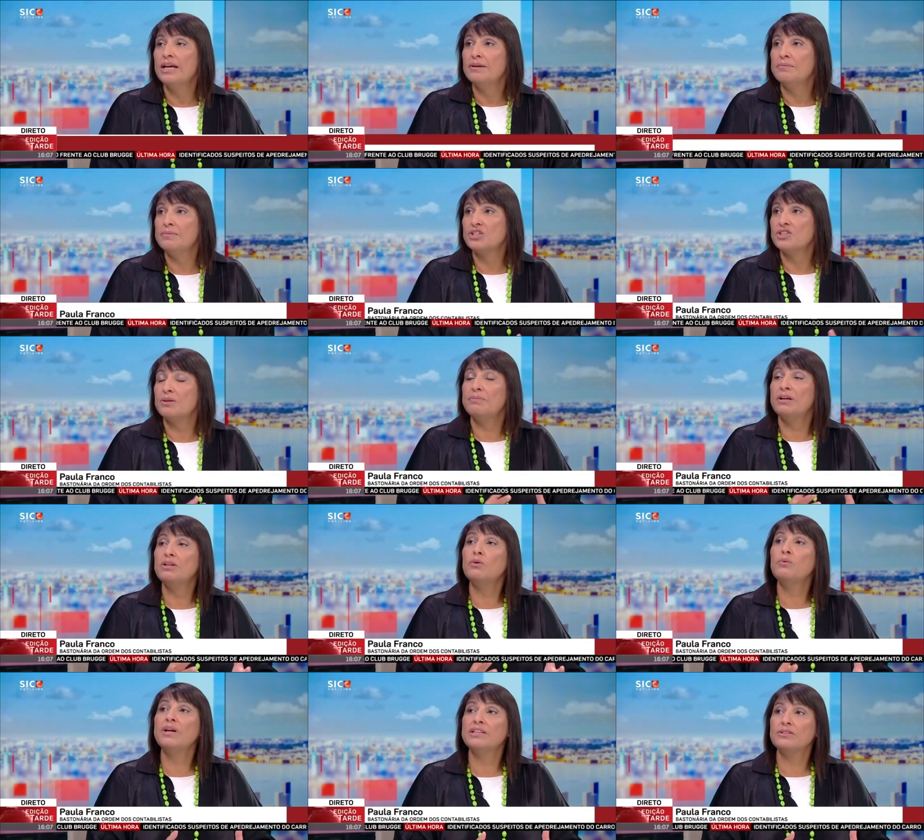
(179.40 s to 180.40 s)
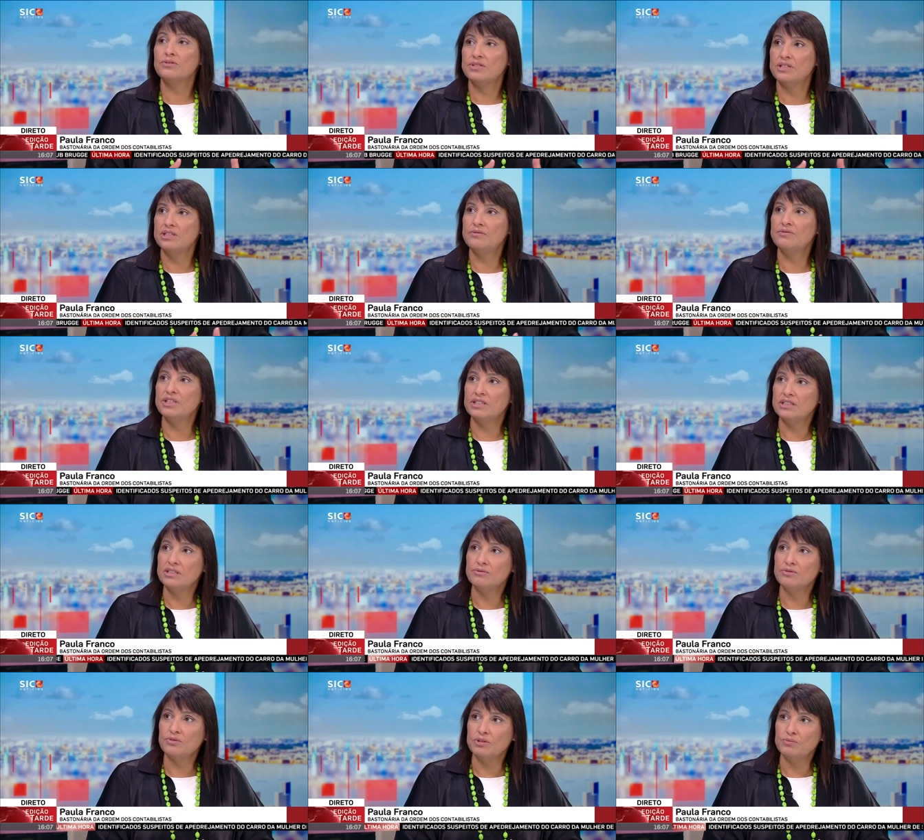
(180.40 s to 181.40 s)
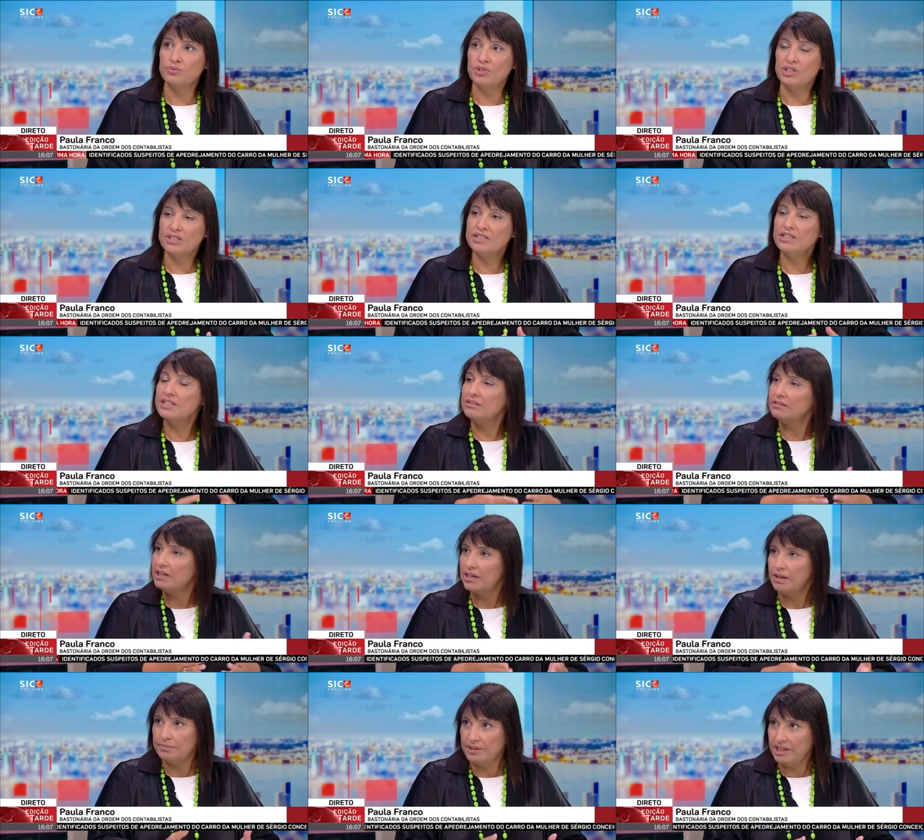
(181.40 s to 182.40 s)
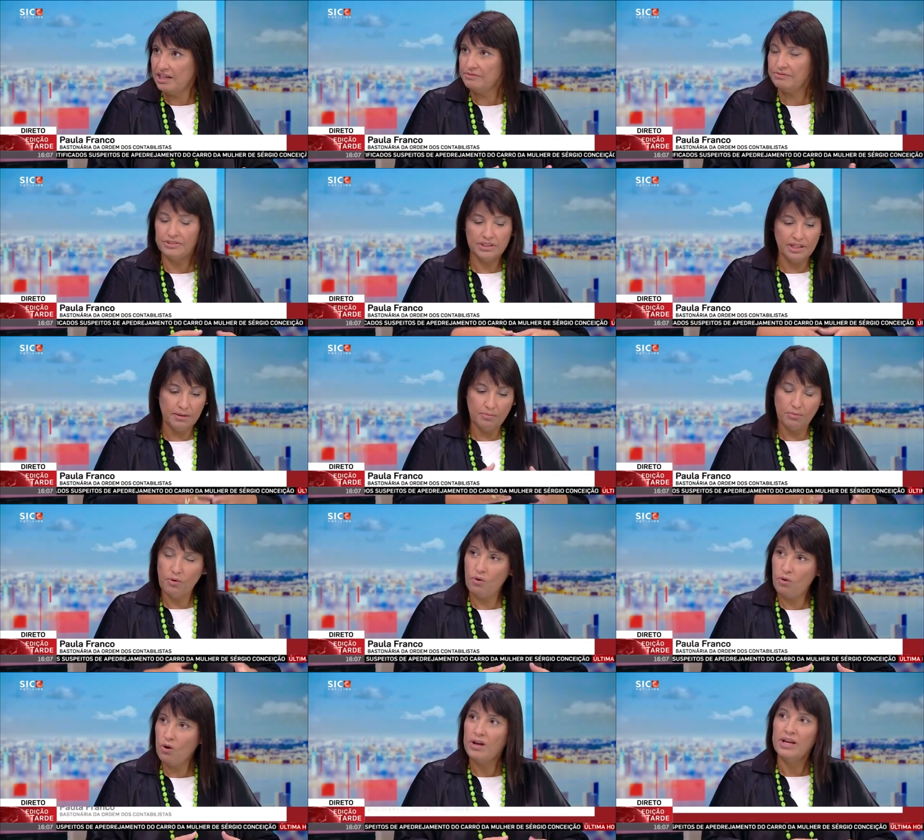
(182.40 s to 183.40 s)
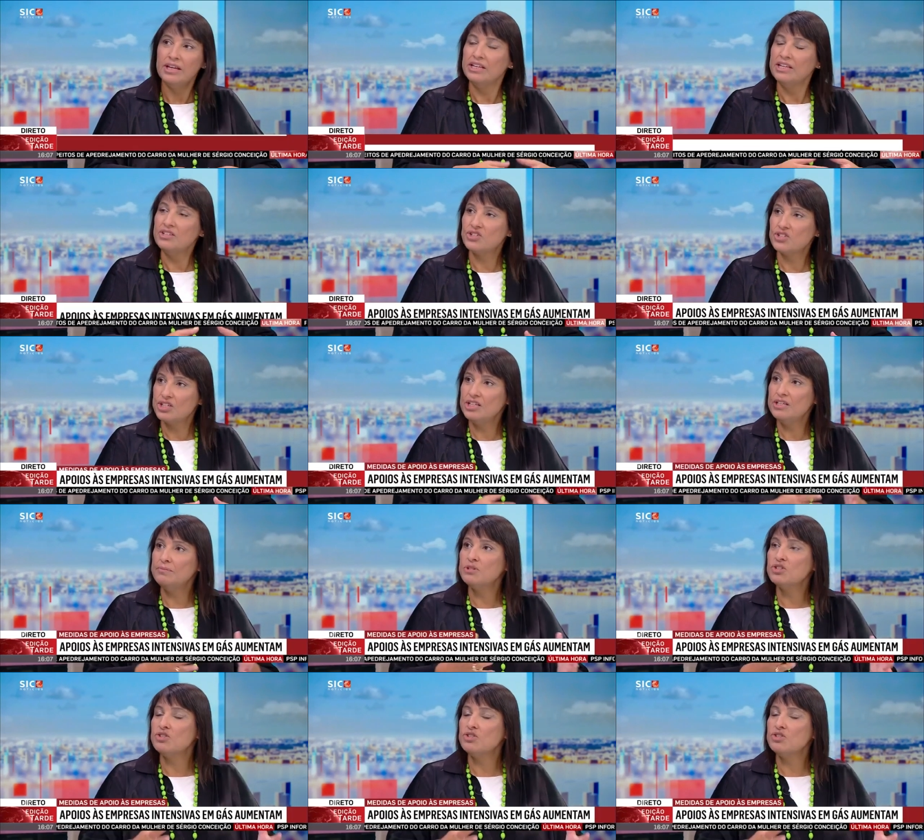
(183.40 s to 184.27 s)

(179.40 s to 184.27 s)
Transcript: mas também não é tão significativo quanto poderia ser. É benéfico, é bom existir, mas